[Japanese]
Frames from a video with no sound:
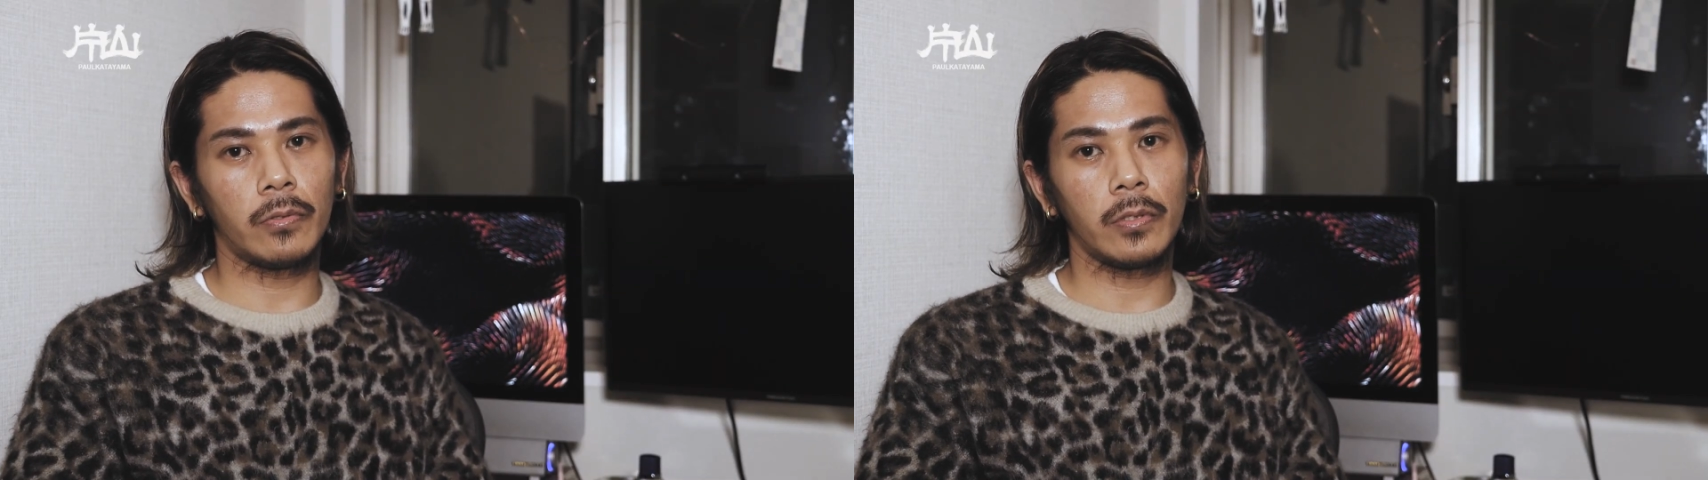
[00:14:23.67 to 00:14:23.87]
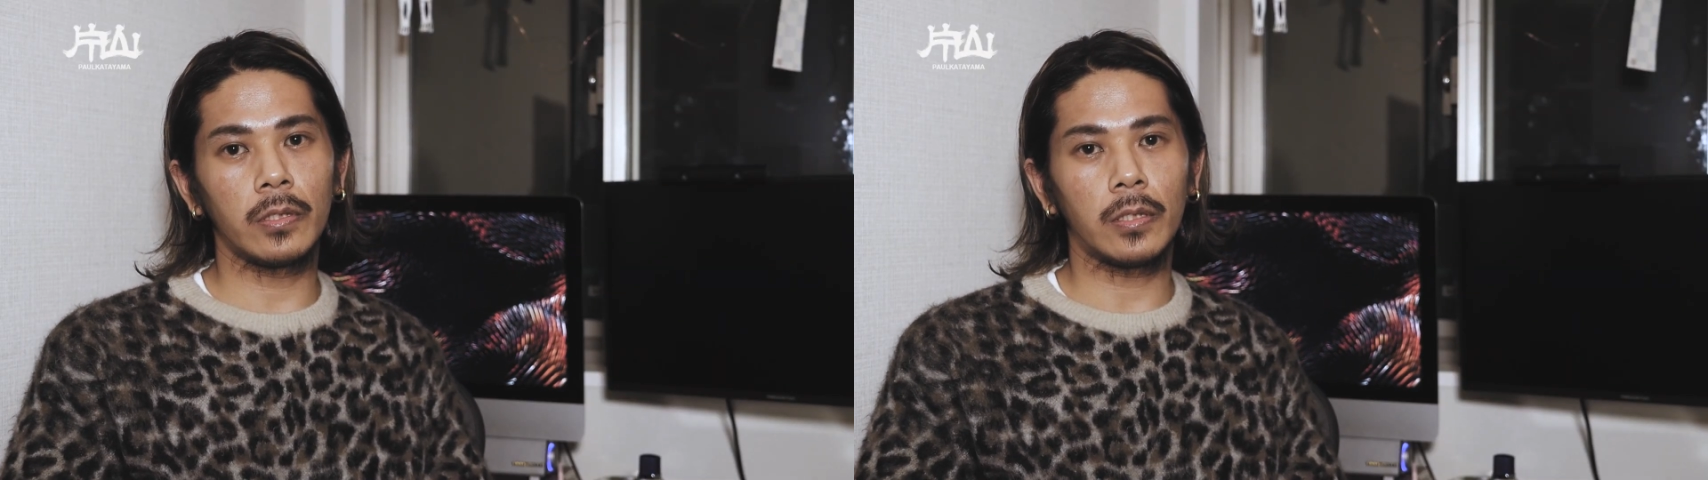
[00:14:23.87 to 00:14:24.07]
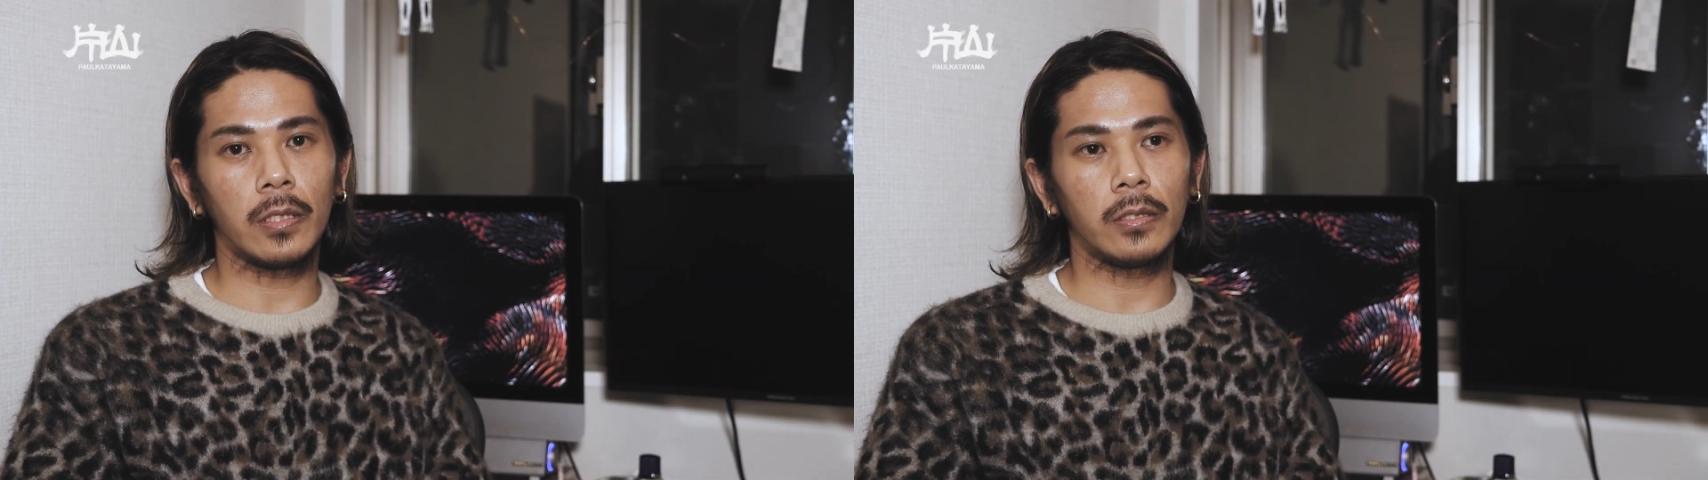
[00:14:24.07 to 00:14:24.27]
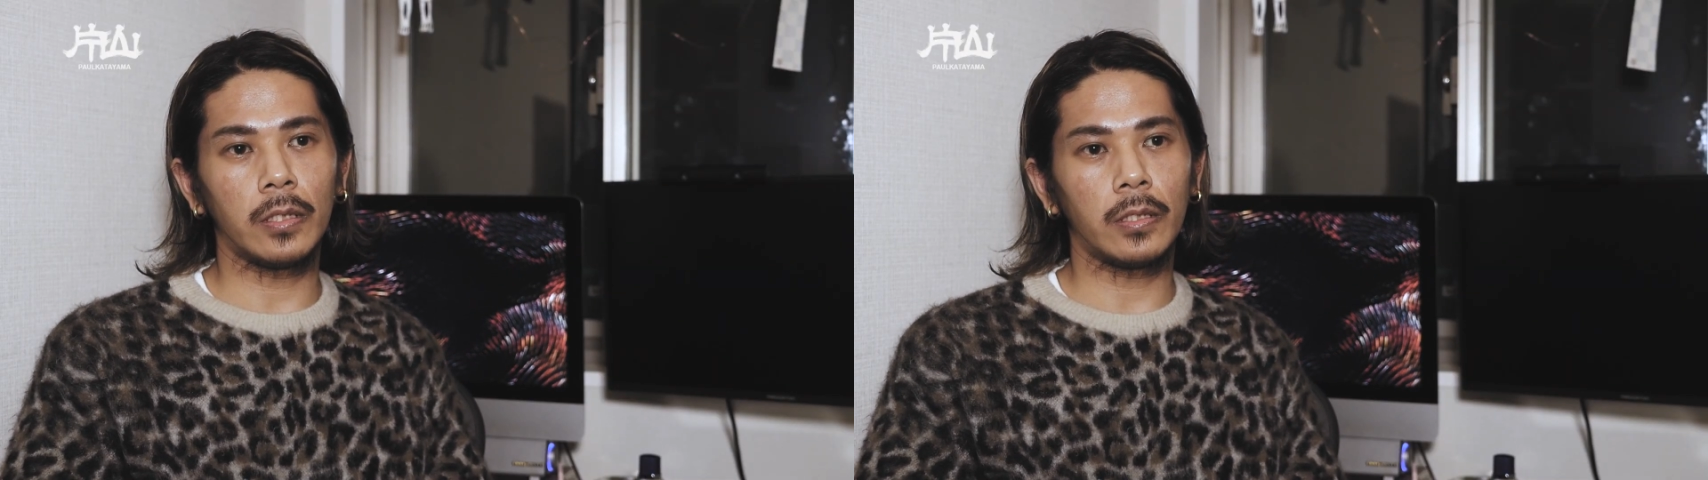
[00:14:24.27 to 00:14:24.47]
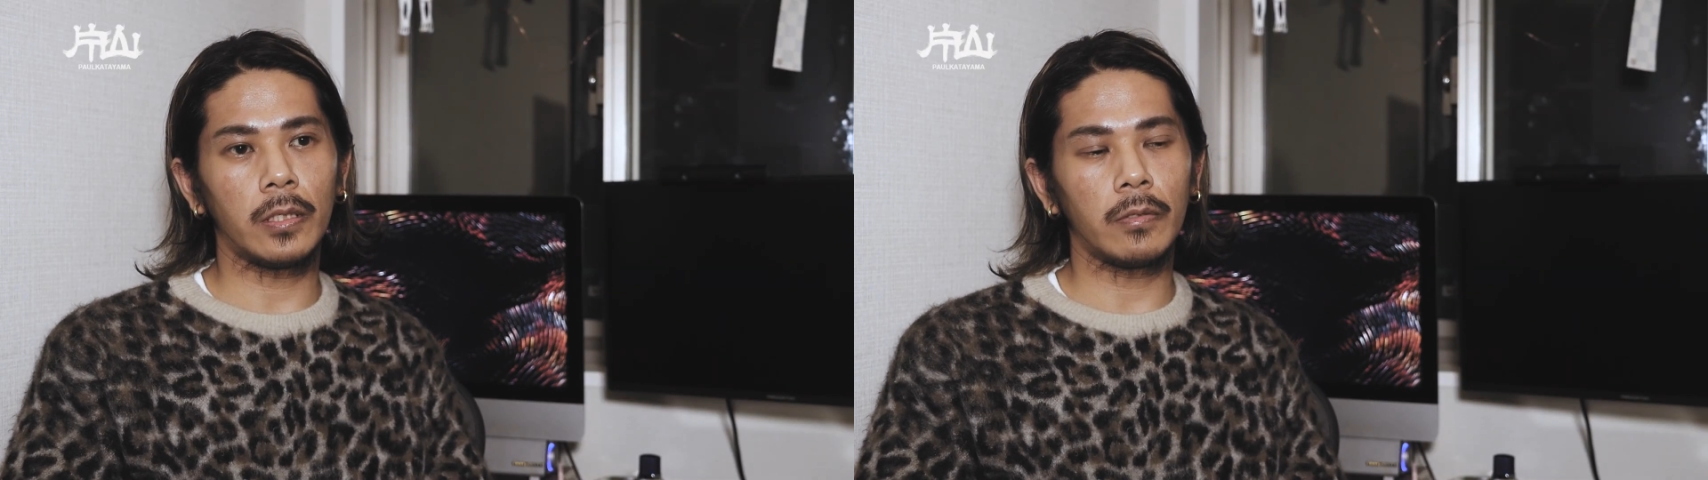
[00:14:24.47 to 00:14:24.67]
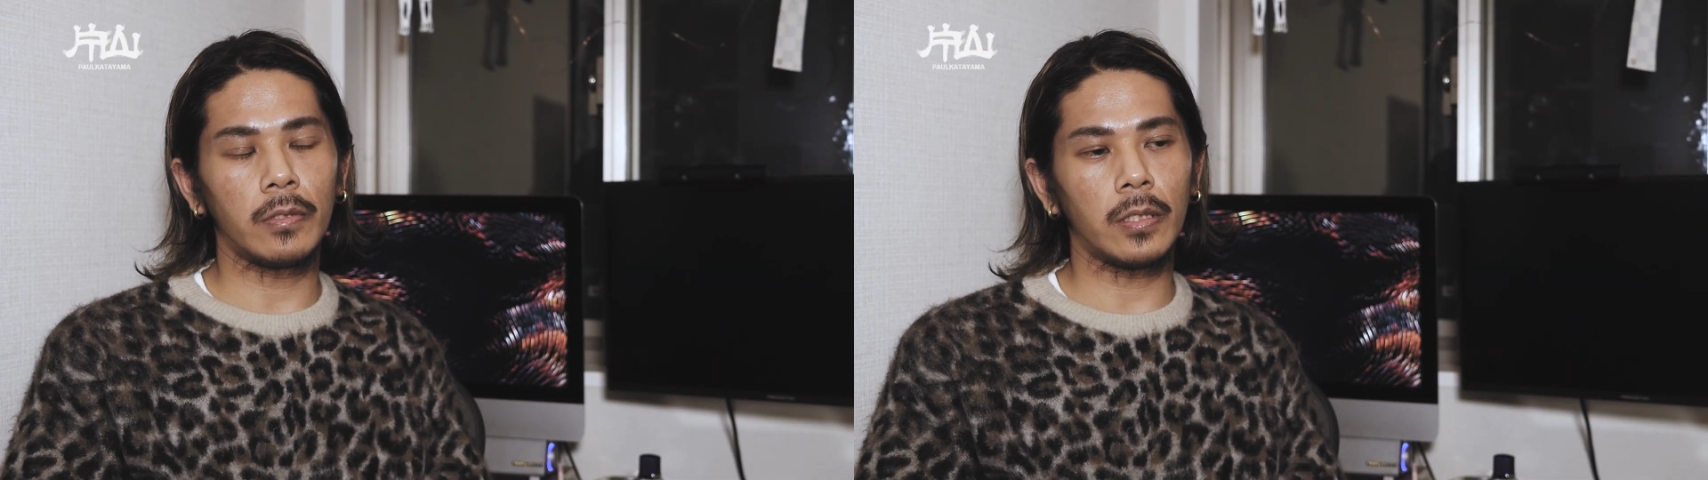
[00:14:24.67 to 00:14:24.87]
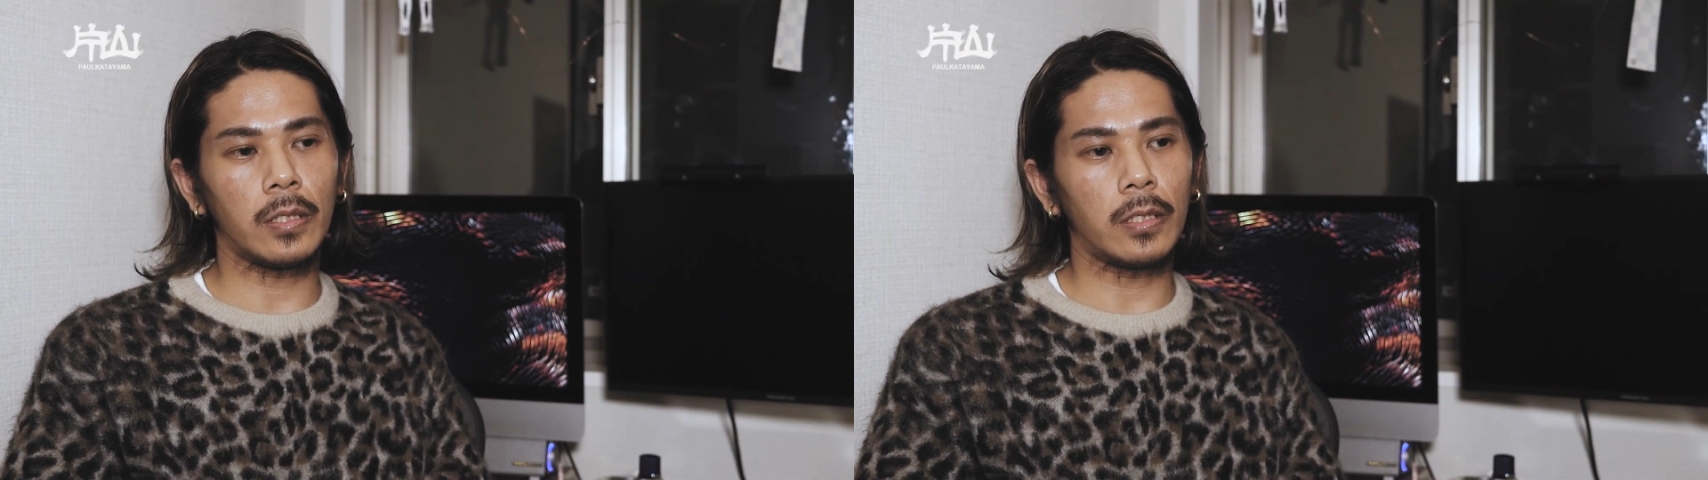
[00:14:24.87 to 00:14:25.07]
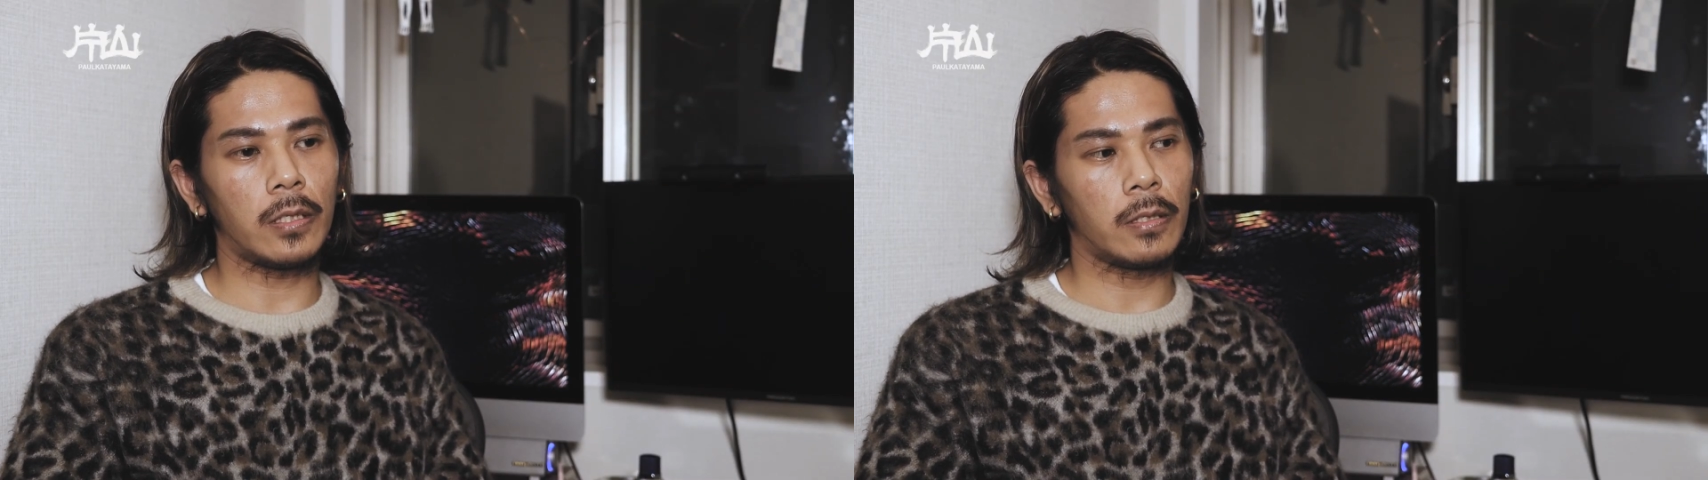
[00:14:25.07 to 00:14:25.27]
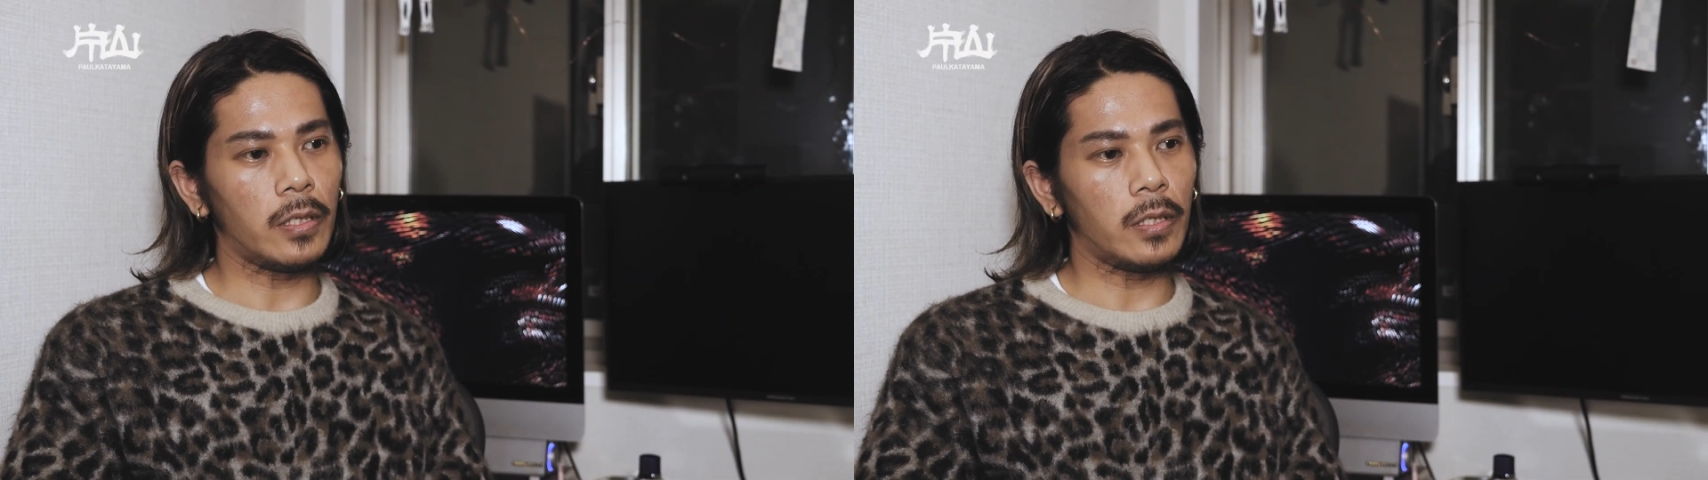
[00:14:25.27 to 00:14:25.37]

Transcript: 堀市さんやってるんでだから